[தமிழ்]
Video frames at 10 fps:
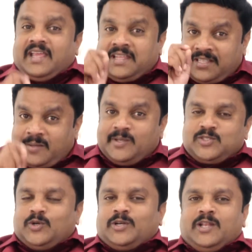இந்த
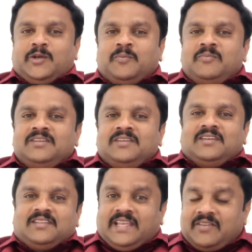எபிசோடிலும்
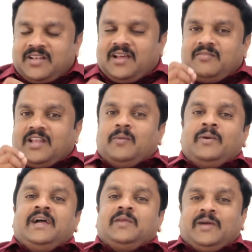தேவனால்
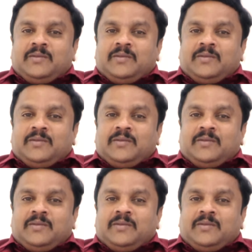வல்லமையாய்